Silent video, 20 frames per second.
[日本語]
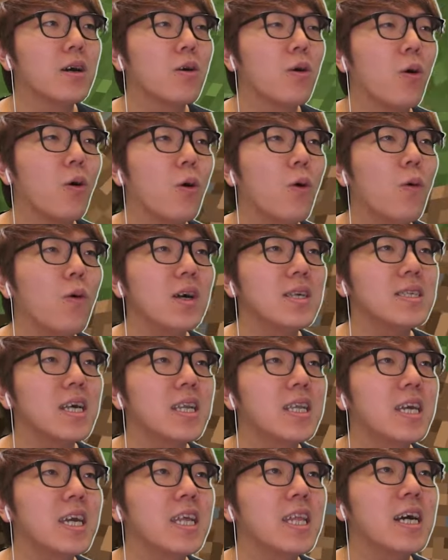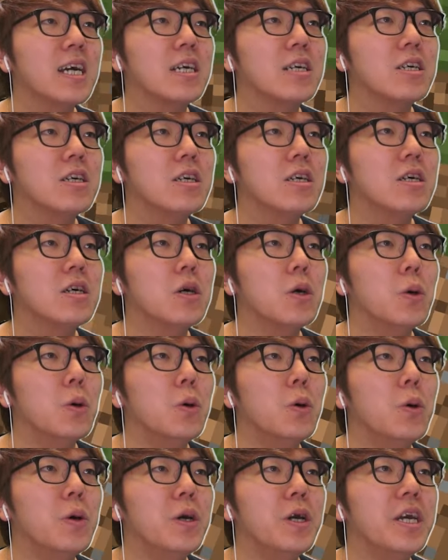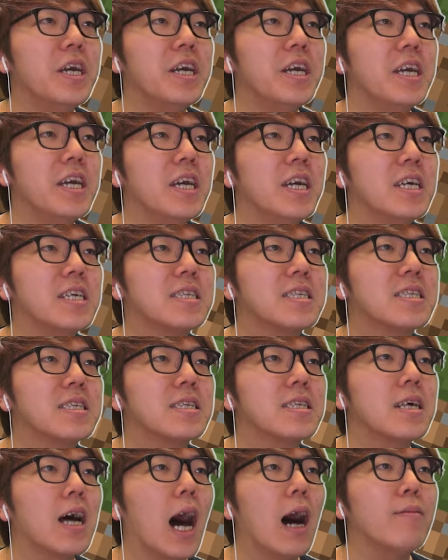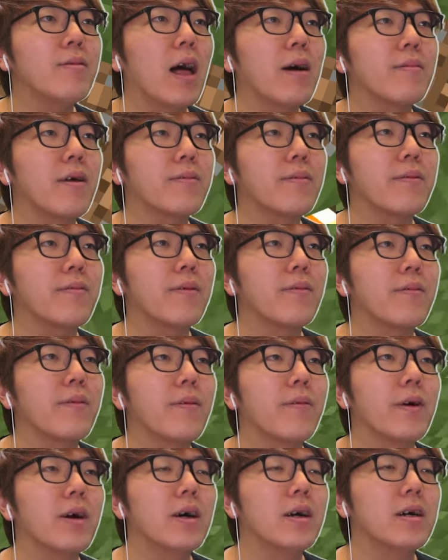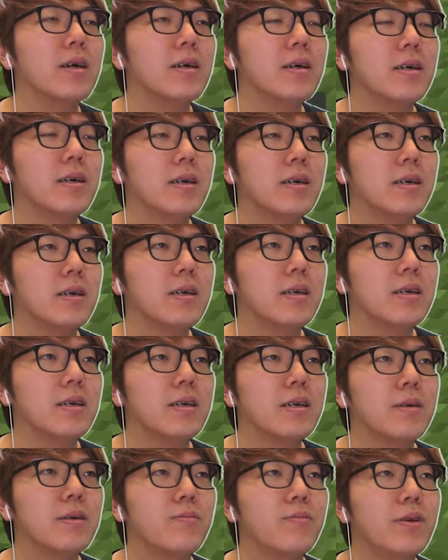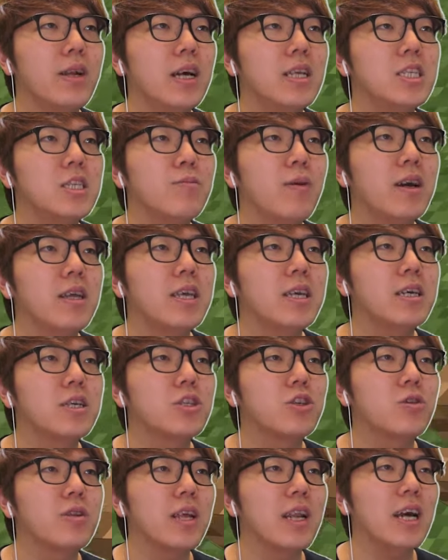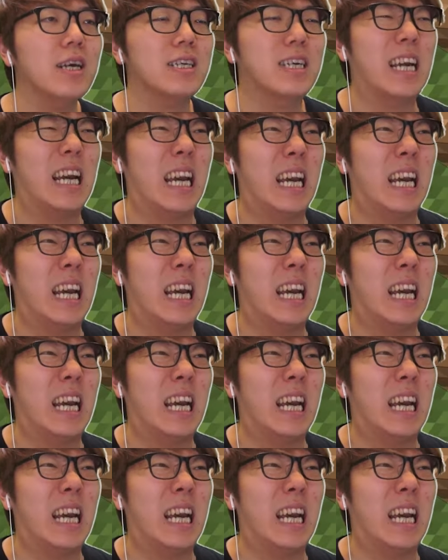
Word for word: ここはさりげなくういす危ない危ない危ない危ないブランチマイニング場だな